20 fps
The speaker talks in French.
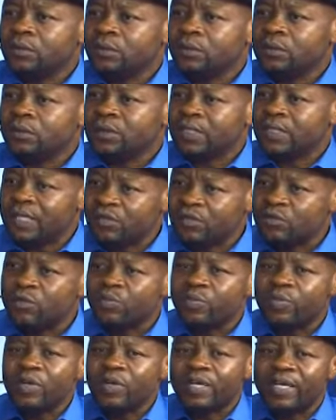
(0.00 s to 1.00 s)
C'est la raison
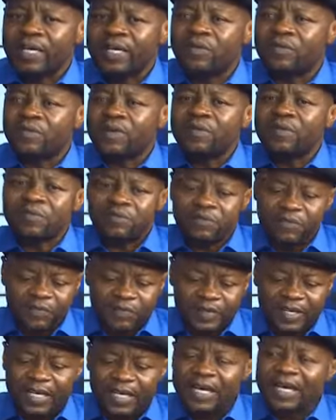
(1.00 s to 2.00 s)
pour laquelle il vous
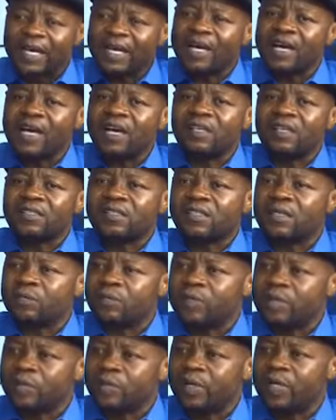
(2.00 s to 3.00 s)
faire un grand
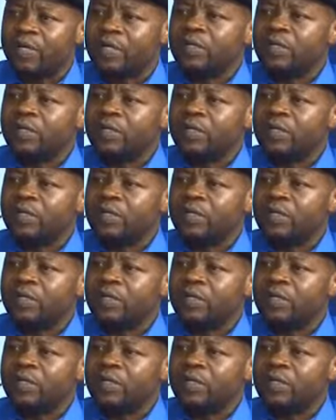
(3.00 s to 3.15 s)
ensemblement